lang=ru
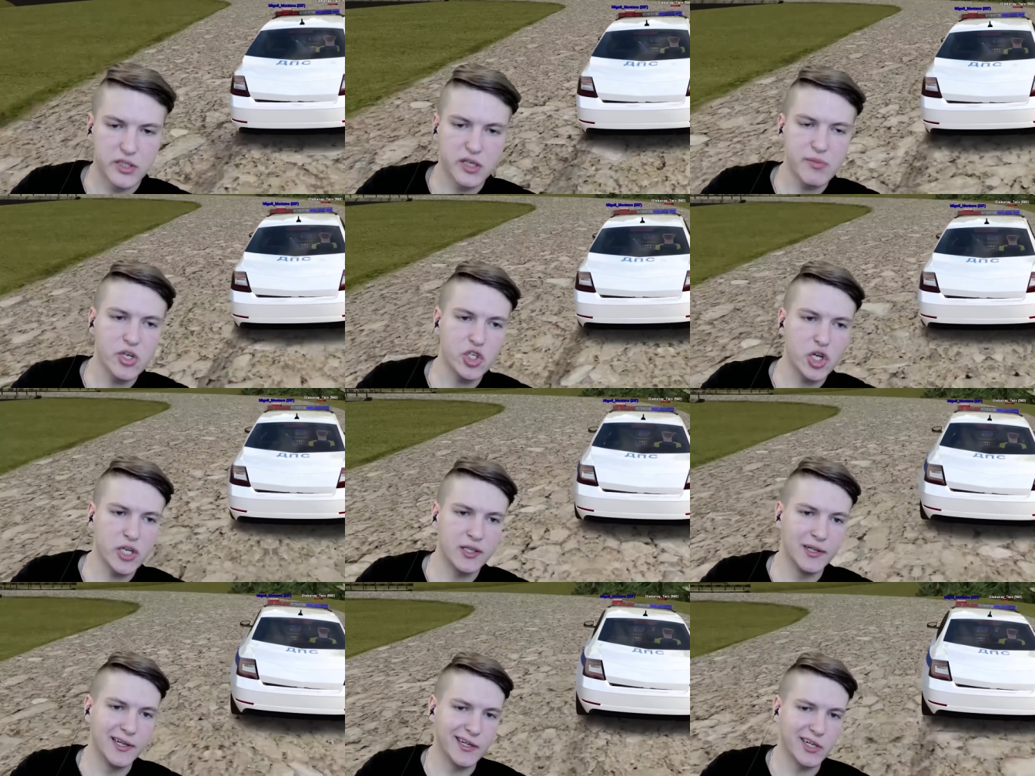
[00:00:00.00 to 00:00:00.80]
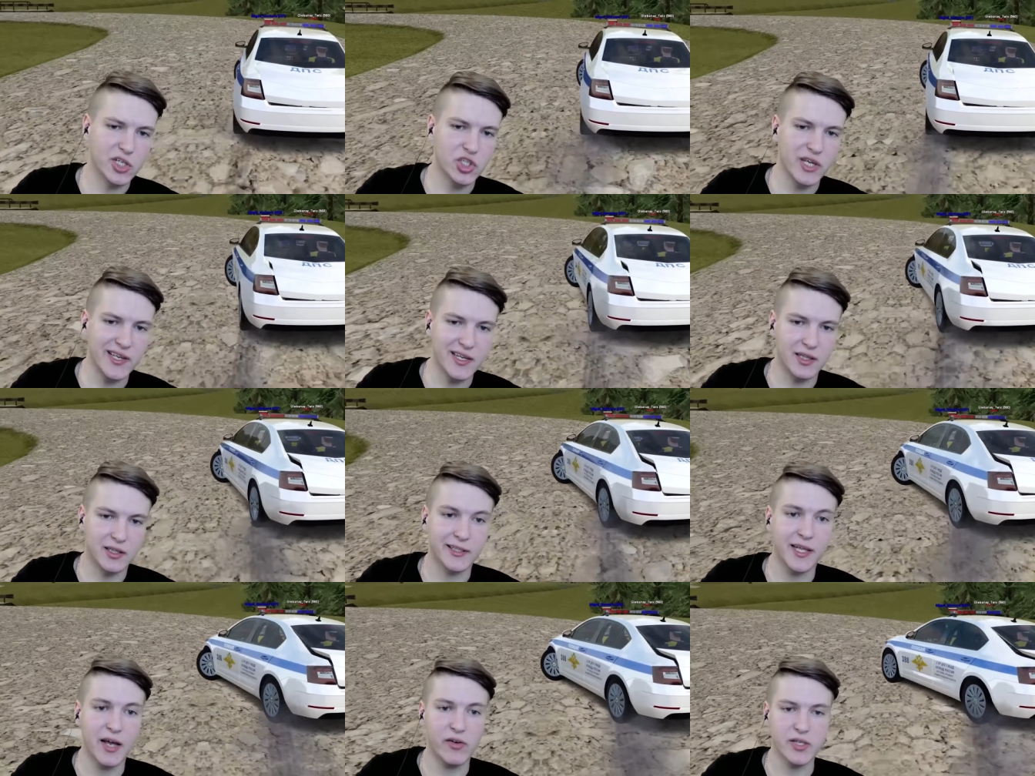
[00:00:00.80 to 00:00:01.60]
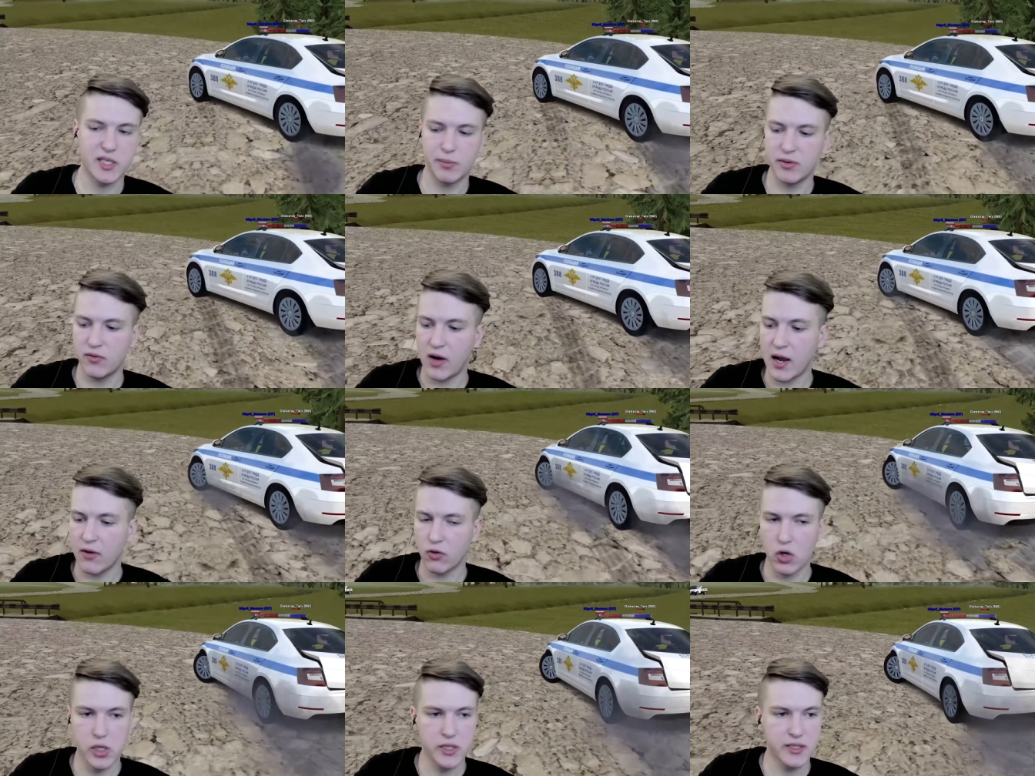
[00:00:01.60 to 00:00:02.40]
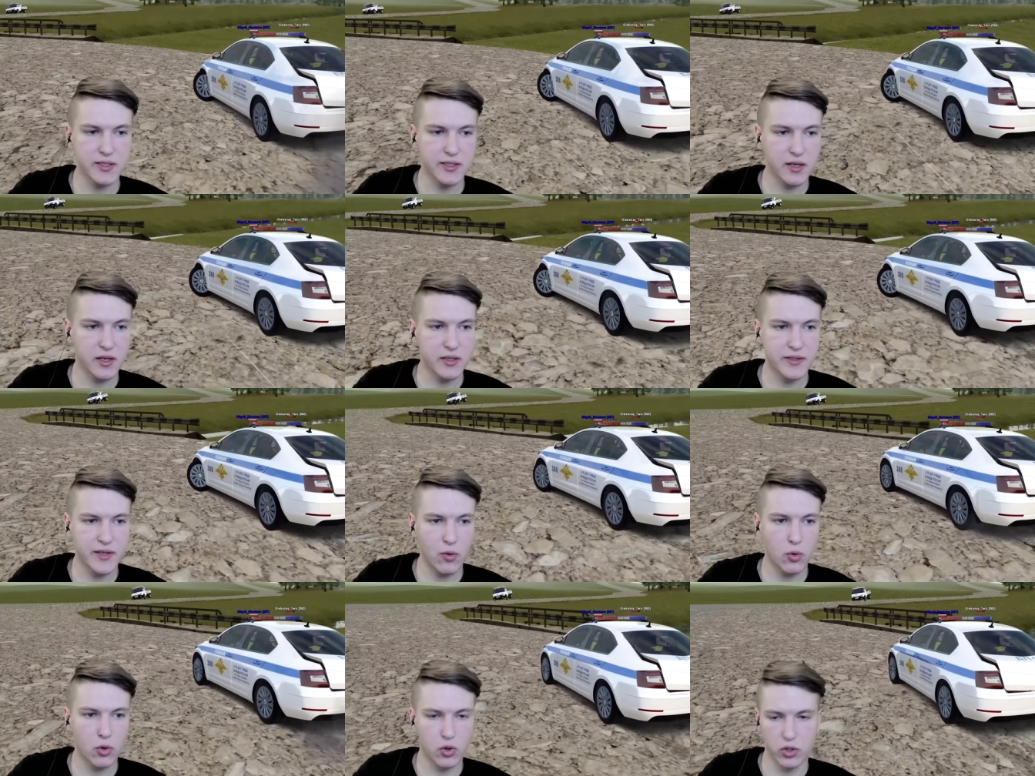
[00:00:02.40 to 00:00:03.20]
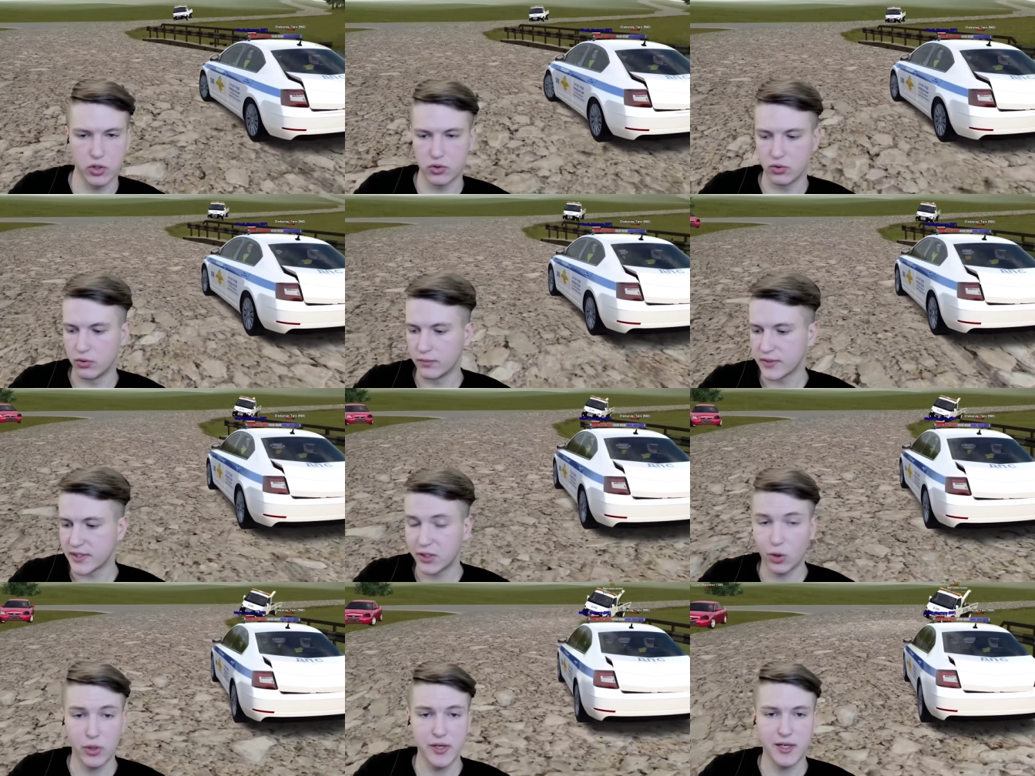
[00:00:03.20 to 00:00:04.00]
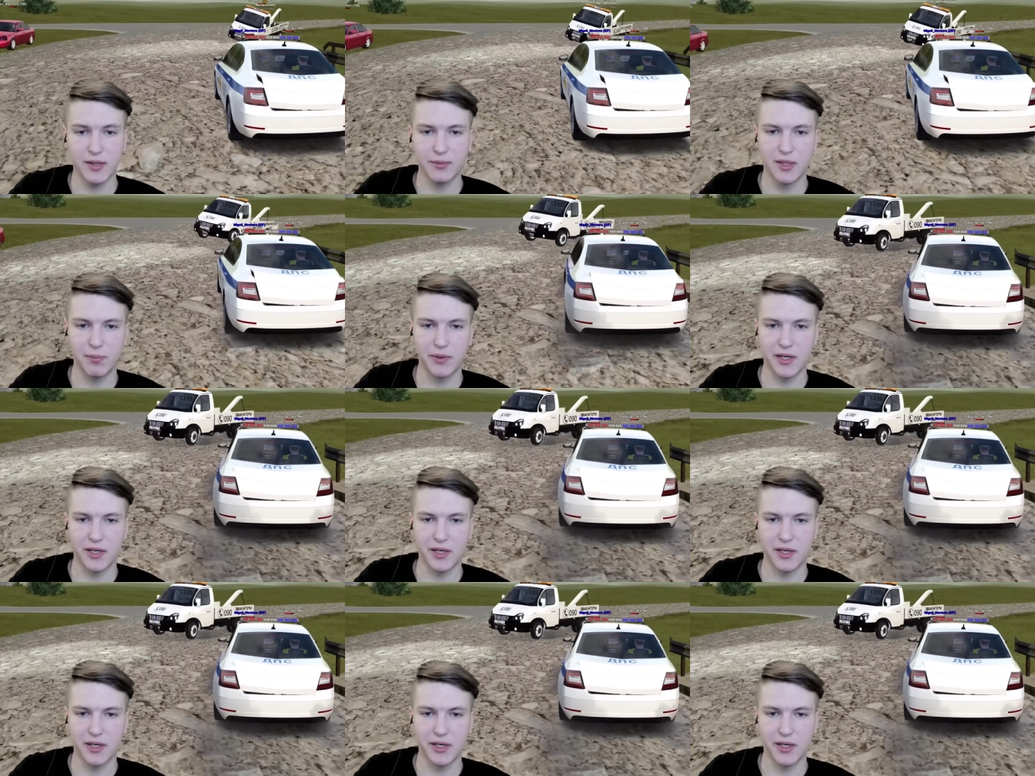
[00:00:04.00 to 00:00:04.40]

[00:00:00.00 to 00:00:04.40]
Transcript: Замечательно, гражданин. Тогда я вас объявляю в розыск за угрозу сотрудникам